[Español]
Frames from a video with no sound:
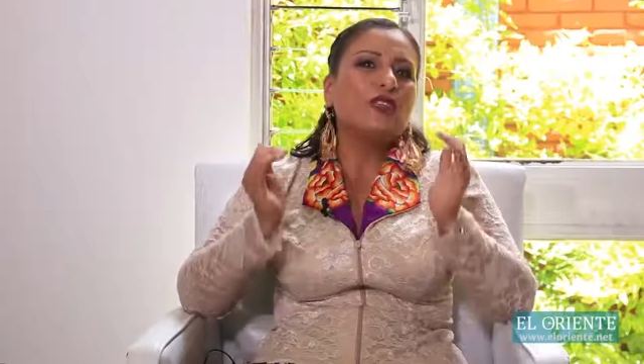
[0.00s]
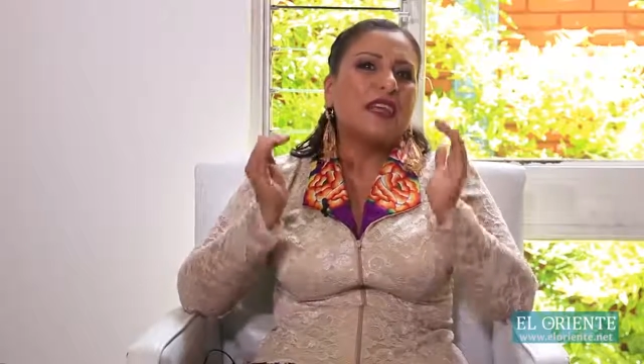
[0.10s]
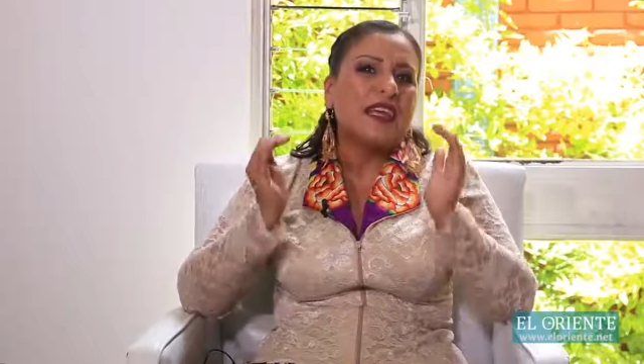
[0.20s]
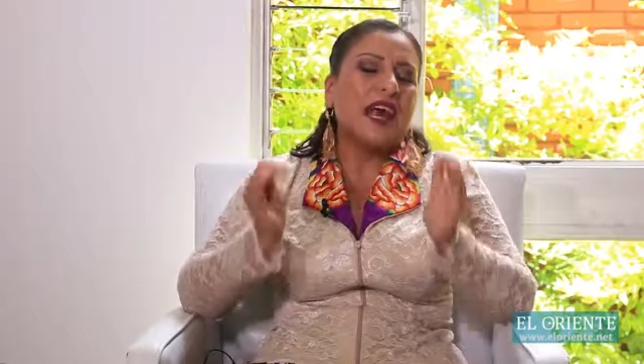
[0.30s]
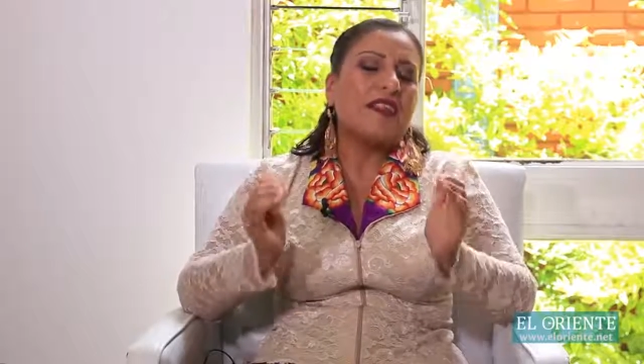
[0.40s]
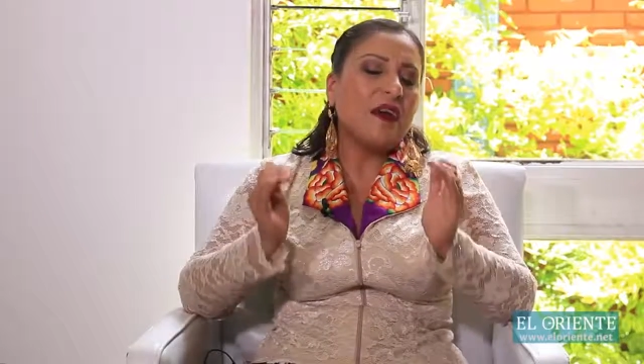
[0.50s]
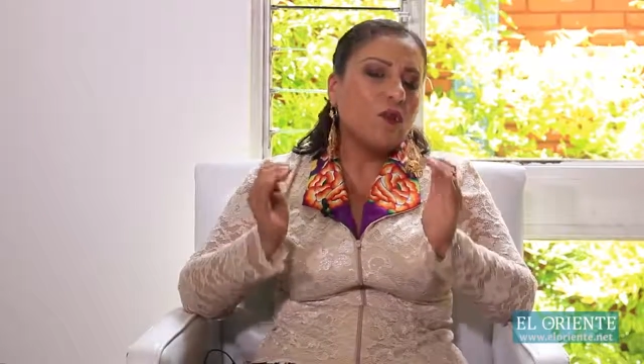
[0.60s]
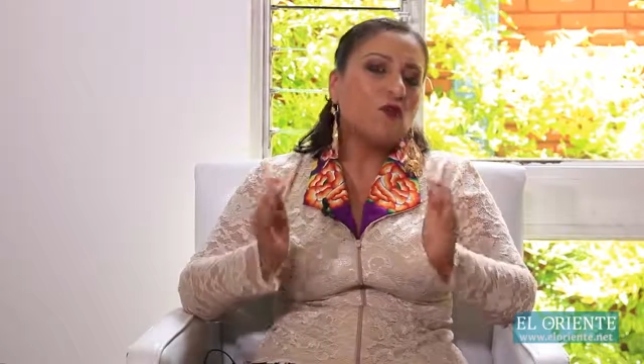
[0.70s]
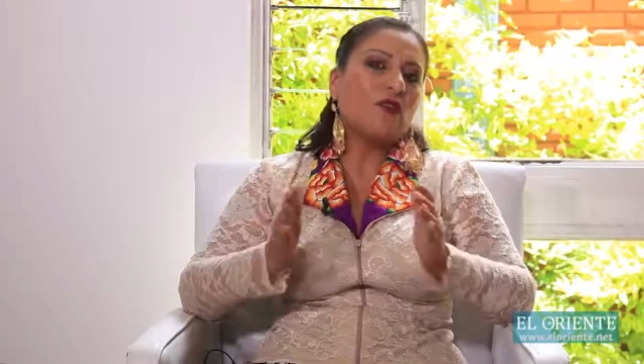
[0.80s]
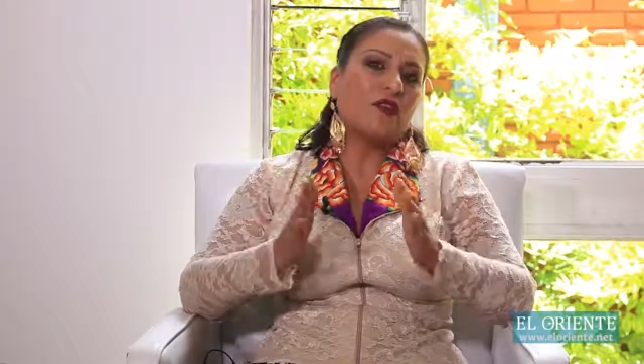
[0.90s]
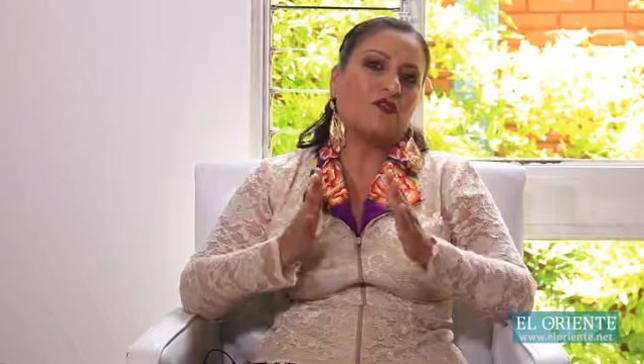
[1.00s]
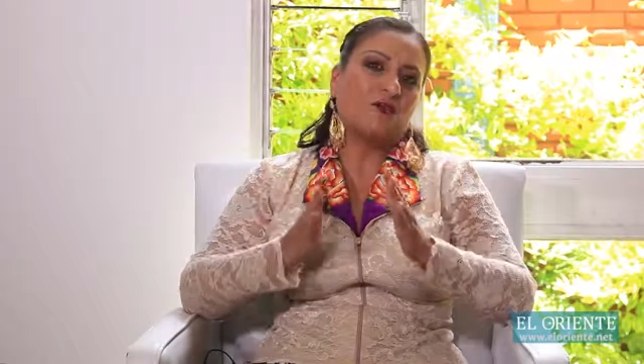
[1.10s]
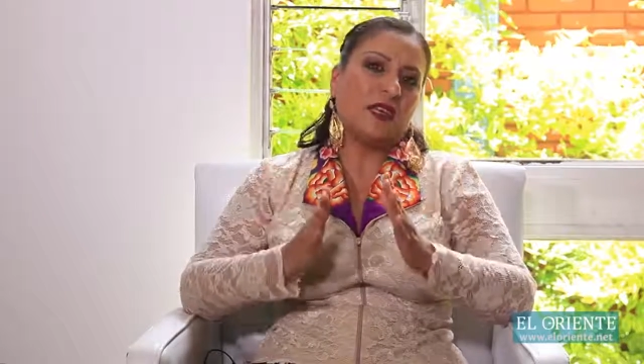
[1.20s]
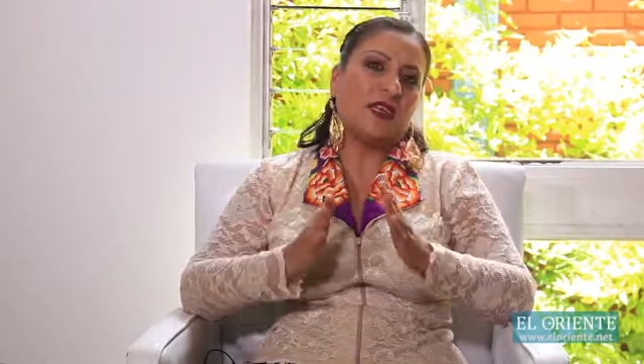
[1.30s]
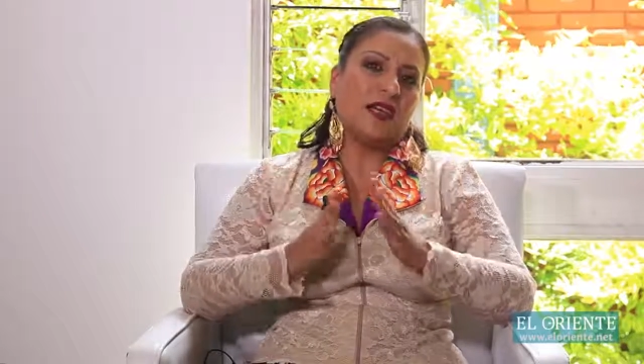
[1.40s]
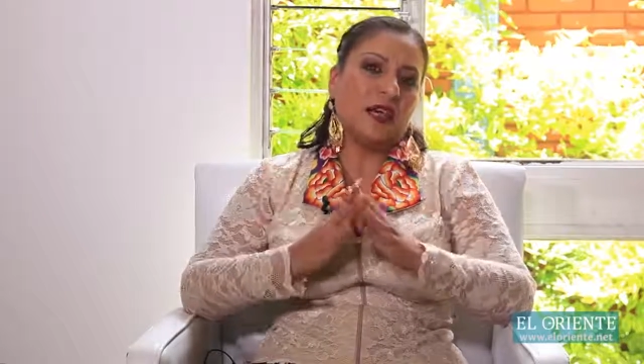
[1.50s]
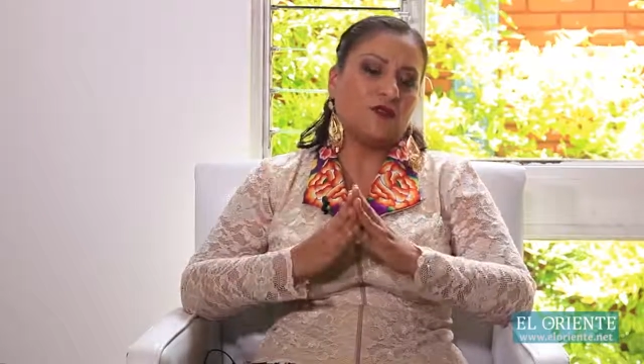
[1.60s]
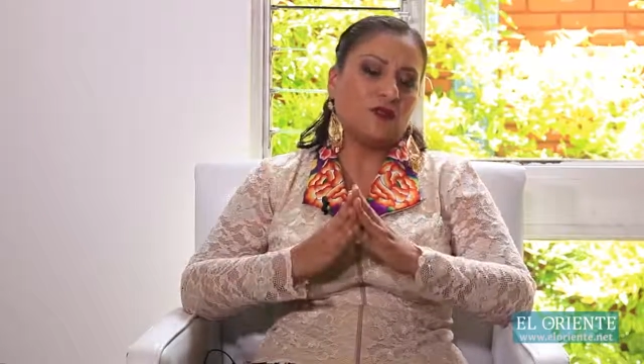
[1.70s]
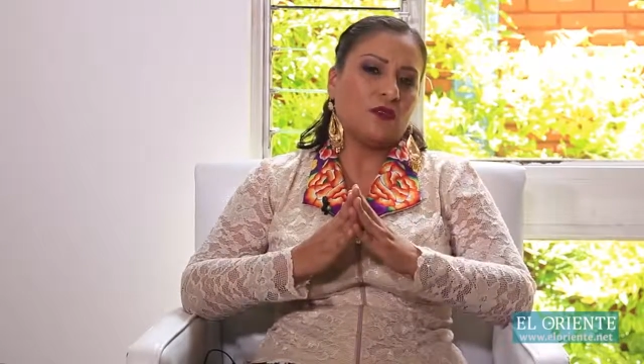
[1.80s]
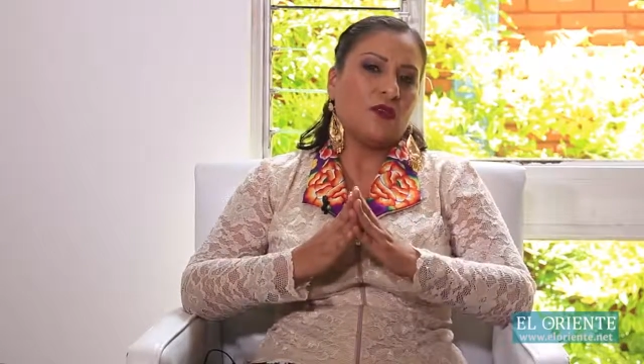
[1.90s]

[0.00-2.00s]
y cada uno de los mexicanos.